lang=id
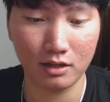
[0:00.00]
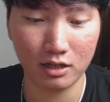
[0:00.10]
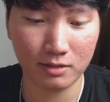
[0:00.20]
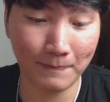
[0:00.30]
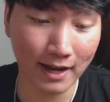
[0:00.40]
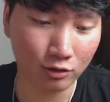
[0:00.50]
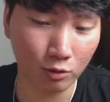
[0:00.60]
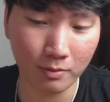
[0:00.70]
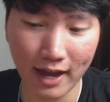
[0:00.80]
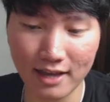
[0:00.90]

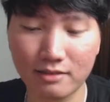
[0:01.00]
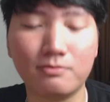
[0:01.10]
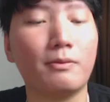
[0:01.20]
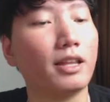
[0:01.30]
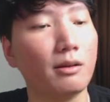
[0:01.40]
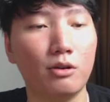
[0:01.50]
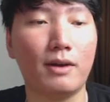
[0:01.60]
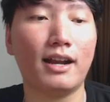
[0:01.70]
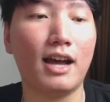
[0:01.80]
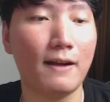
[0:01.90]
Spectrum case sepertinya belum
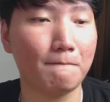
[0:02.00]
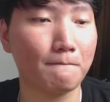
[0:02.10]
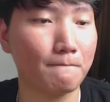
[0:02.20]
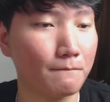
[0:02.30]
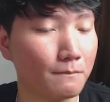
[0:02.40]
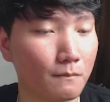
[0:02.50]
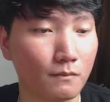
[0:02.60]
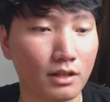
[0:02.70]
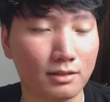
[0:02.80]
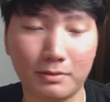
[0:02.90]
ada.
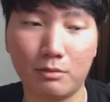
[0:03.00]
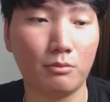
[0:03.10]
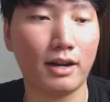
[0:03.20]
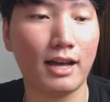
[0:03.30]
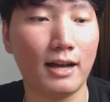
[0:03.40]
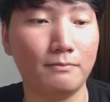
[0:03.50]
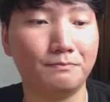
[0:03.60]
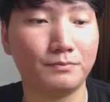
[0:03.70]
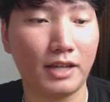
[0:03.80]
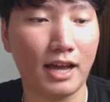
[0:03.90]
Sepertinya belum ada,
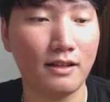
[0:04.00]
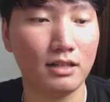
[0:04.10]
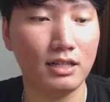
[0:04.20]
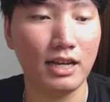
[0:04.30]
ya.